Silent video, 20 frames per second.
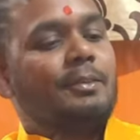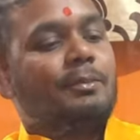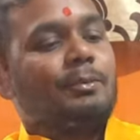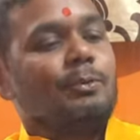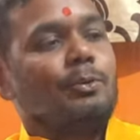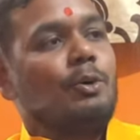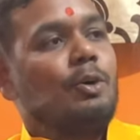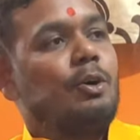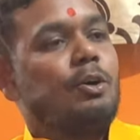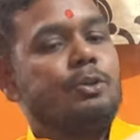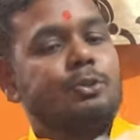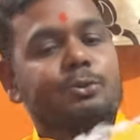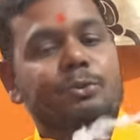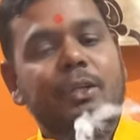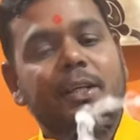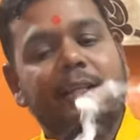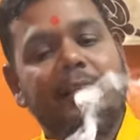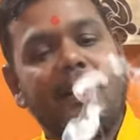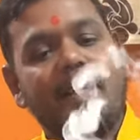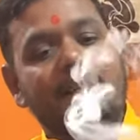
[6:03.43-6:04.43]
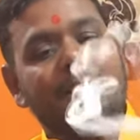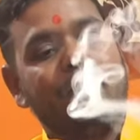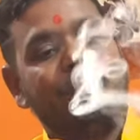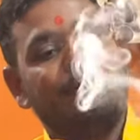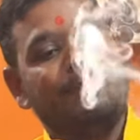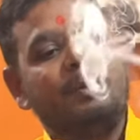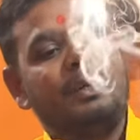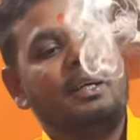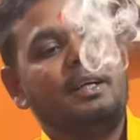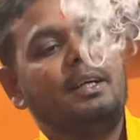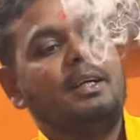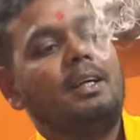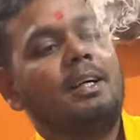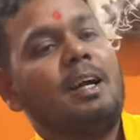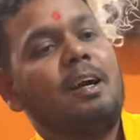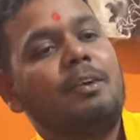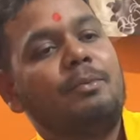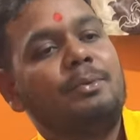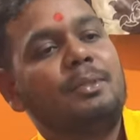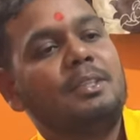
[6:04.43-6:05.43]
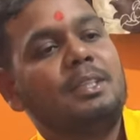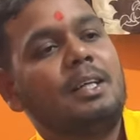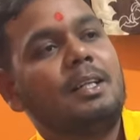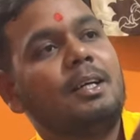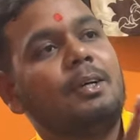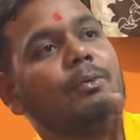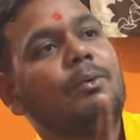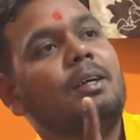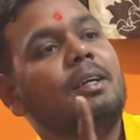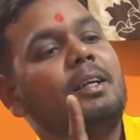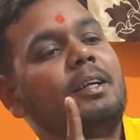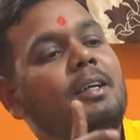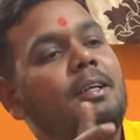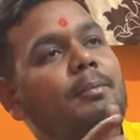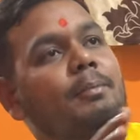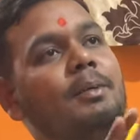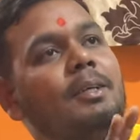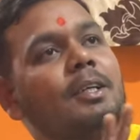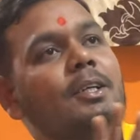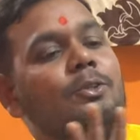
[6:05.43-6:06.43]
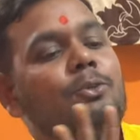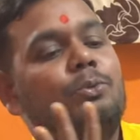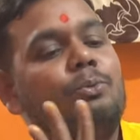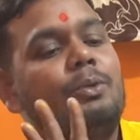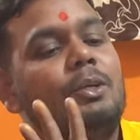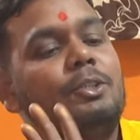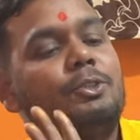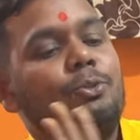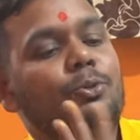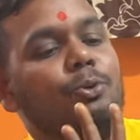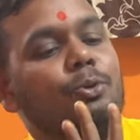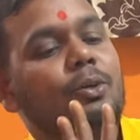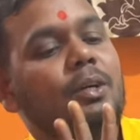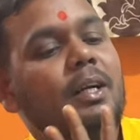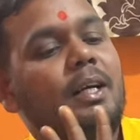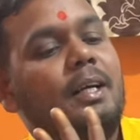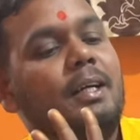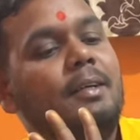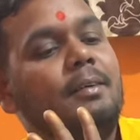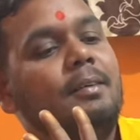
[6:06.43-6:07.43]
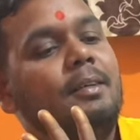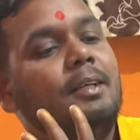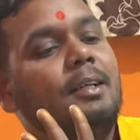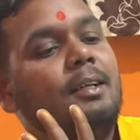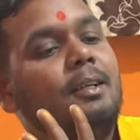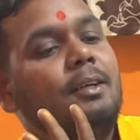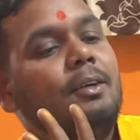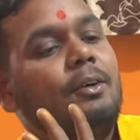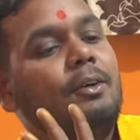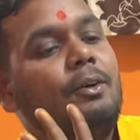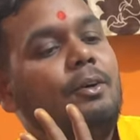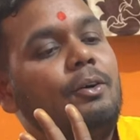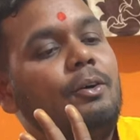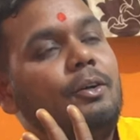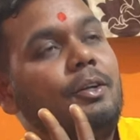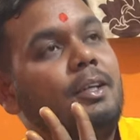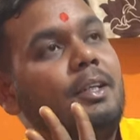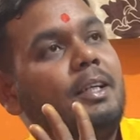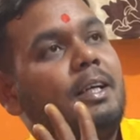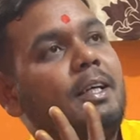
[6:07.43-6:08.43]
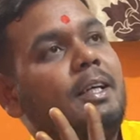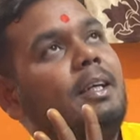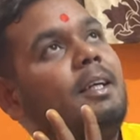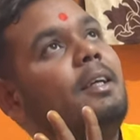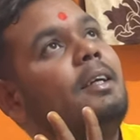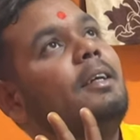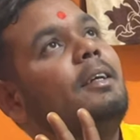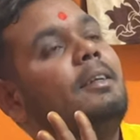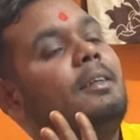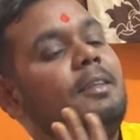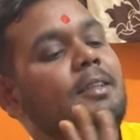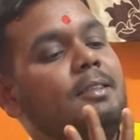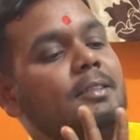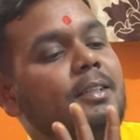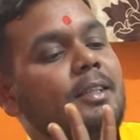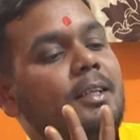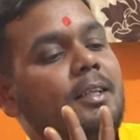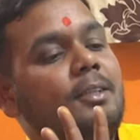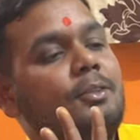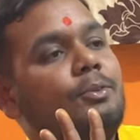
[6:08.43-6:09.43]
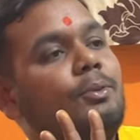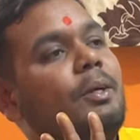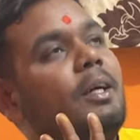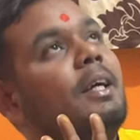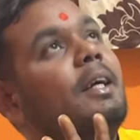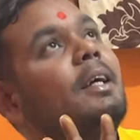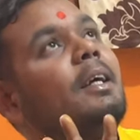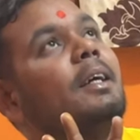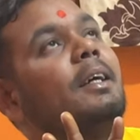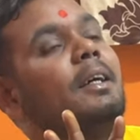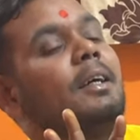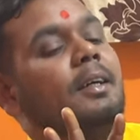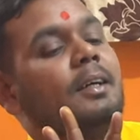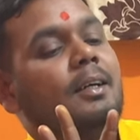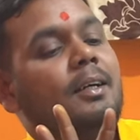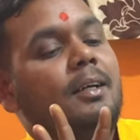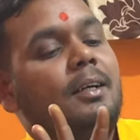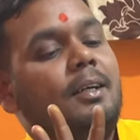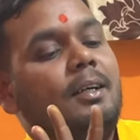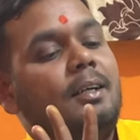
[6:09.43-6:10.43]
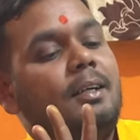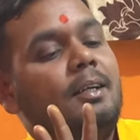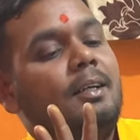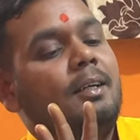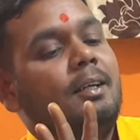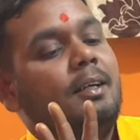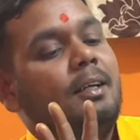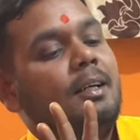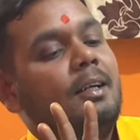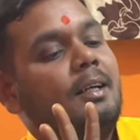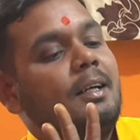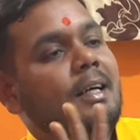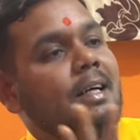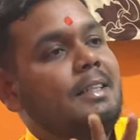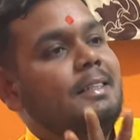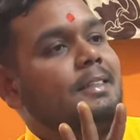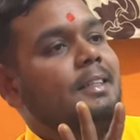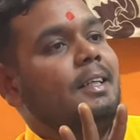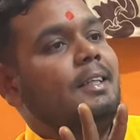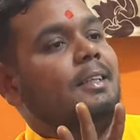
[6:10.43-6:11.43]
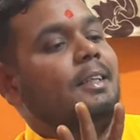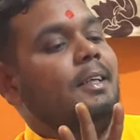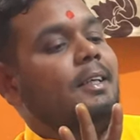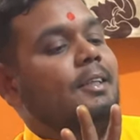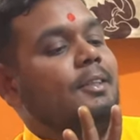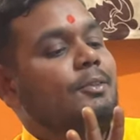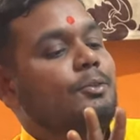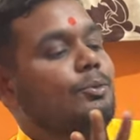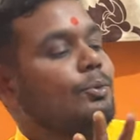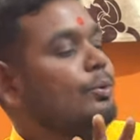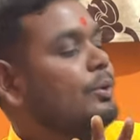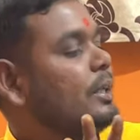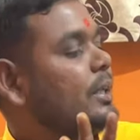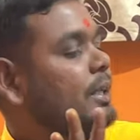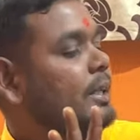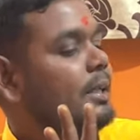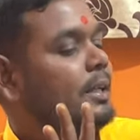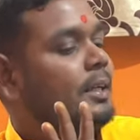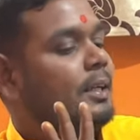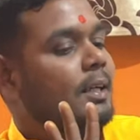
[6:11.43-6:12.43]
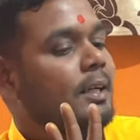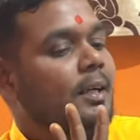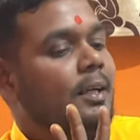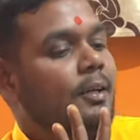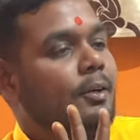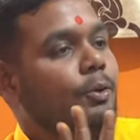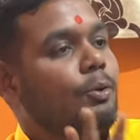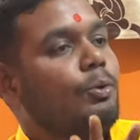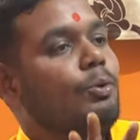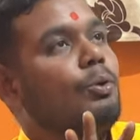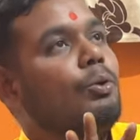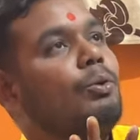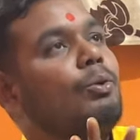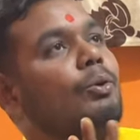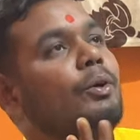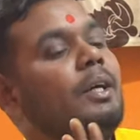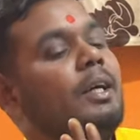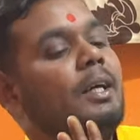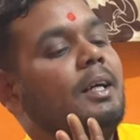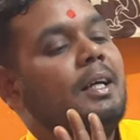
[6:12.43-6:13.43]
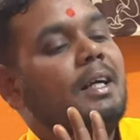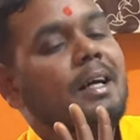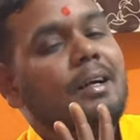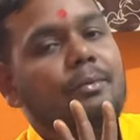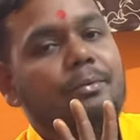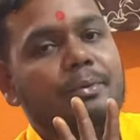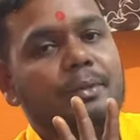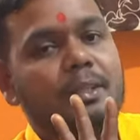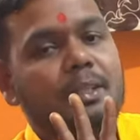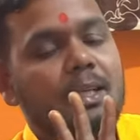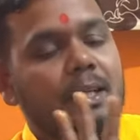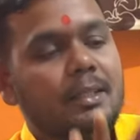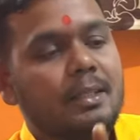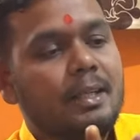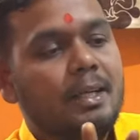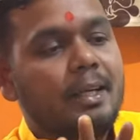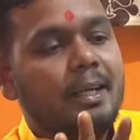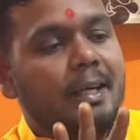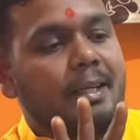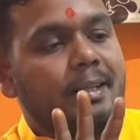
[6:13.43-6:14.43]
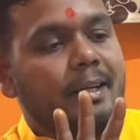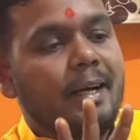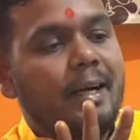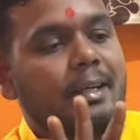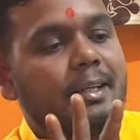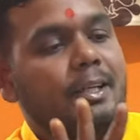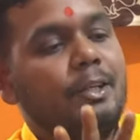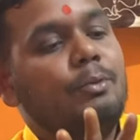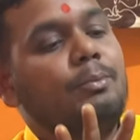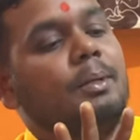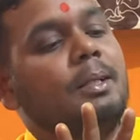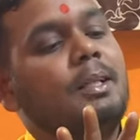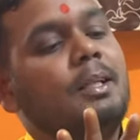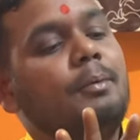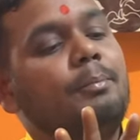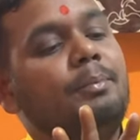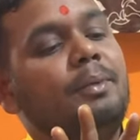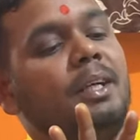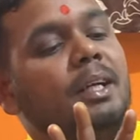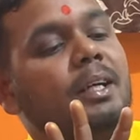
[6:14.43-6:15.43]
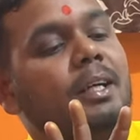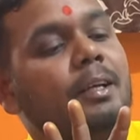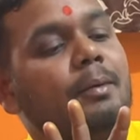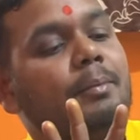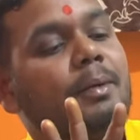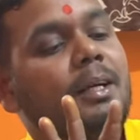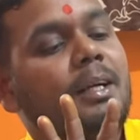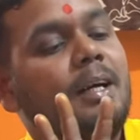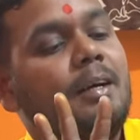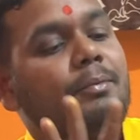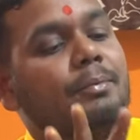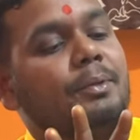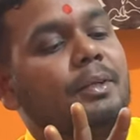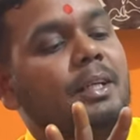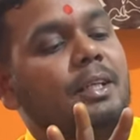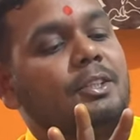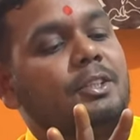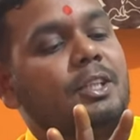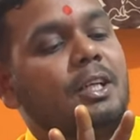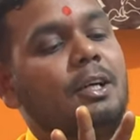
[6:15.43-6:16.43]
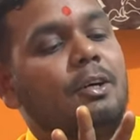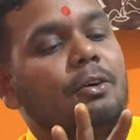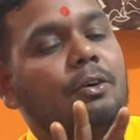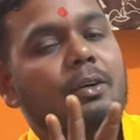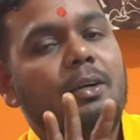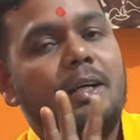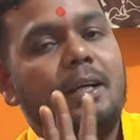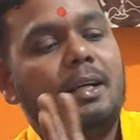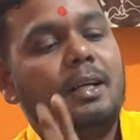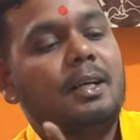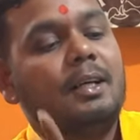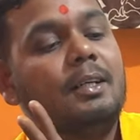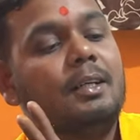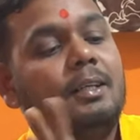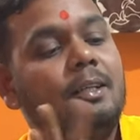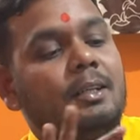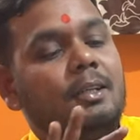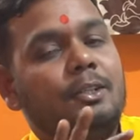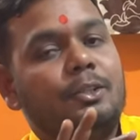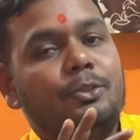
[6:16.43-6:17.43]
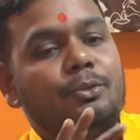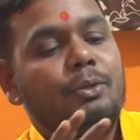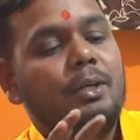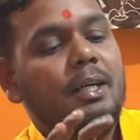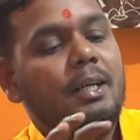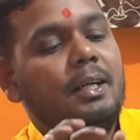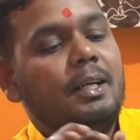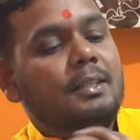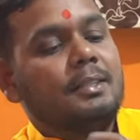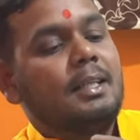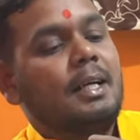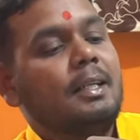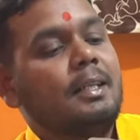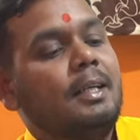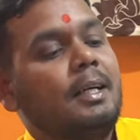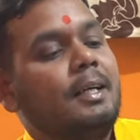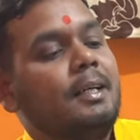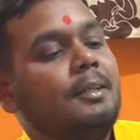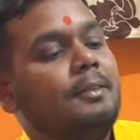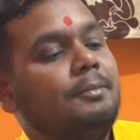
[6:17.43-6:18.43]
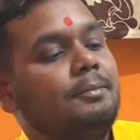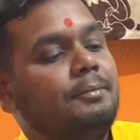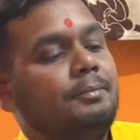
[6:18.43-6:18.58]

फॉग जो है देखने को मिलेगा काफी ज्यादा क्वांटिटी में ये धुआं छोड़ रहा है और यही इसकी जो है खासियत है जो कि लोगों को ये काफ़ी ज़्यादा एट्रैक्टिव मतलब देखने में काफ़ी अच्छा और अलग जो है लग जाता है